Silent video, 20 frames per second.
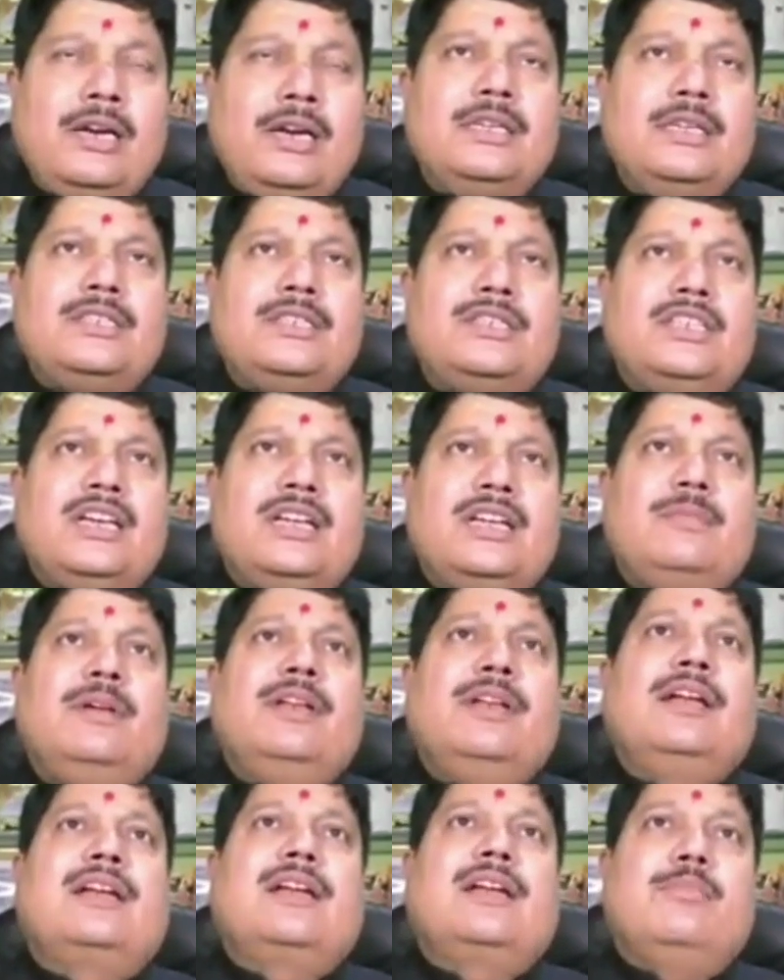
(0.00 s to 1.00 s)
অলরেডি
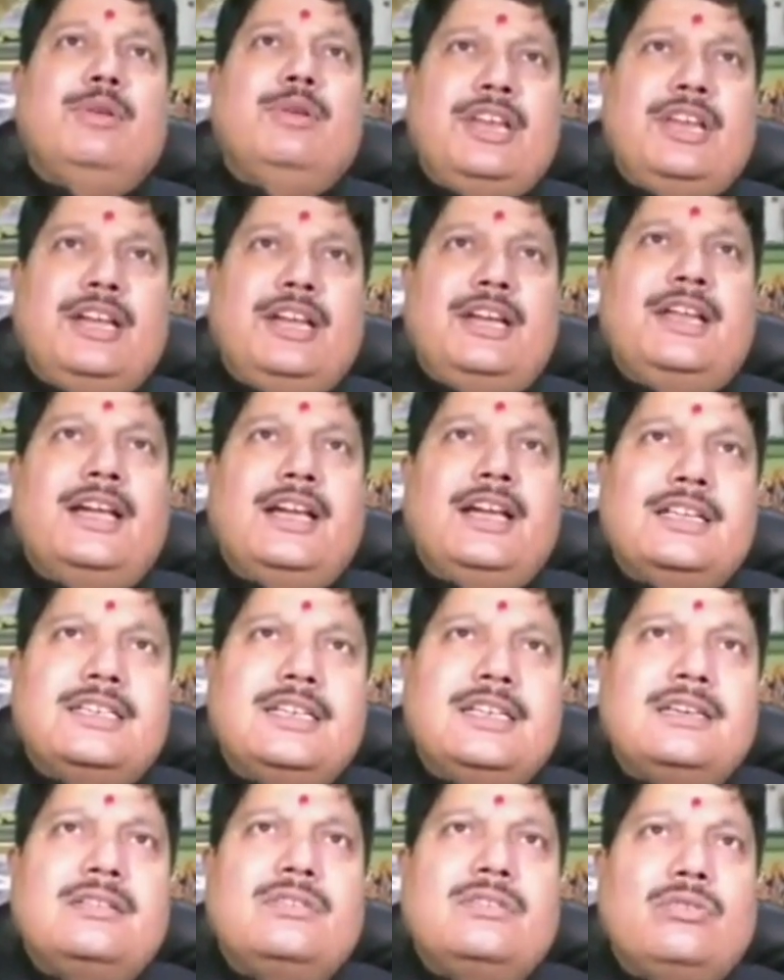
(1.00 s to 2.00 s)
চেয়ারম্যান একটা মিটিং
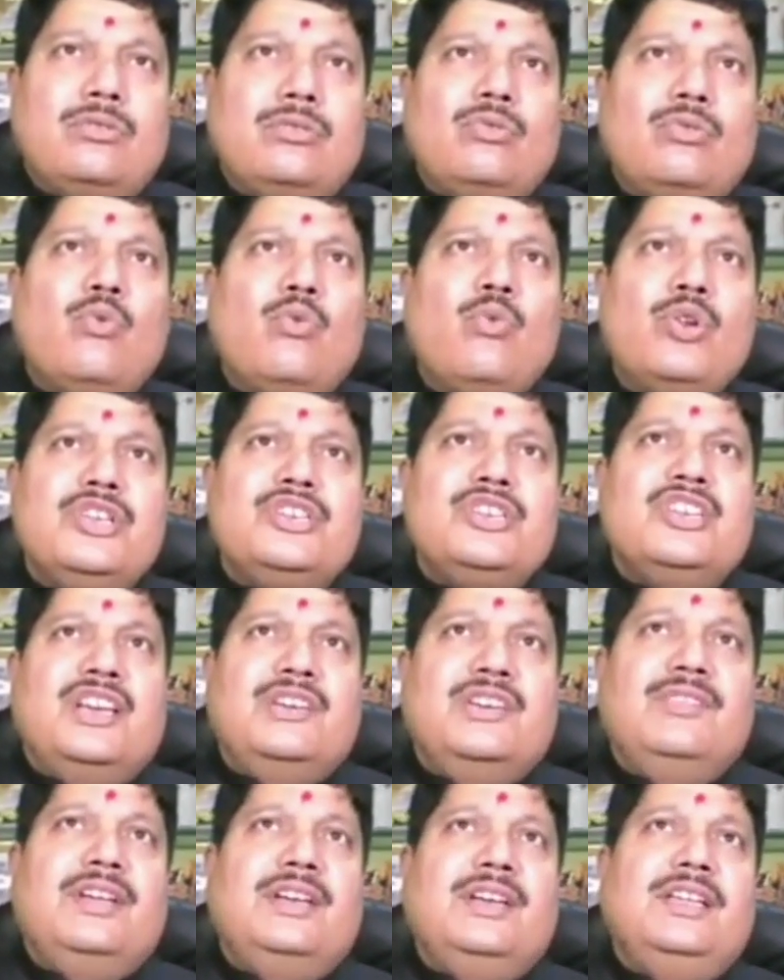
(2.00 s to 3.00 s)
ডেকেছেন কুড়ি
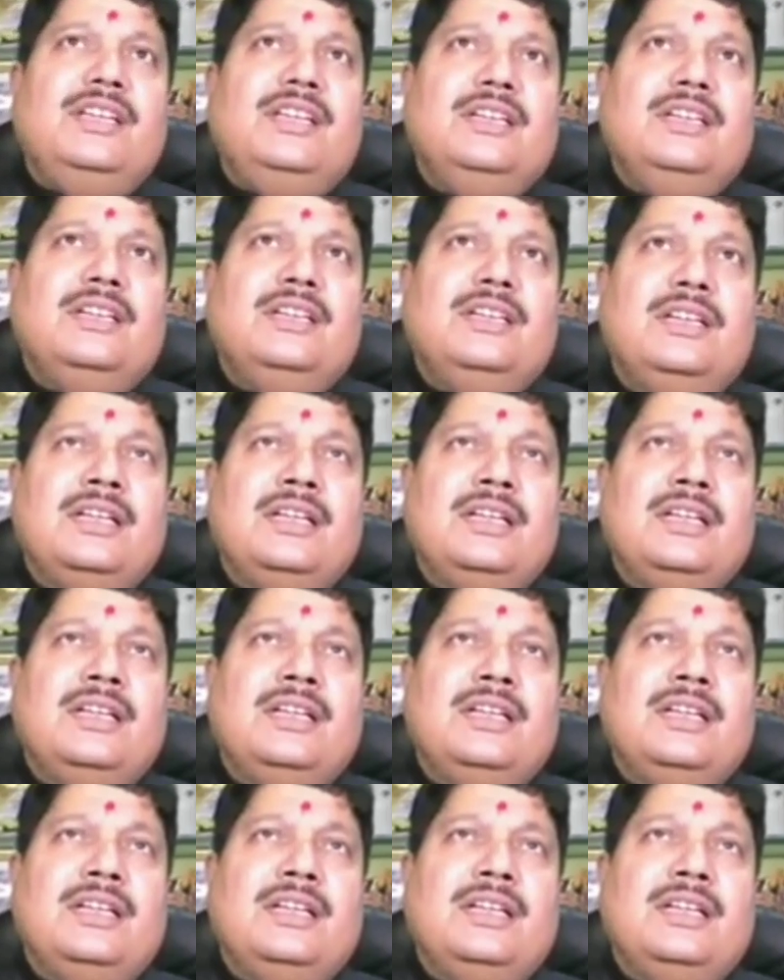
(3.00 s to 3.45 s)
জানুয়ারি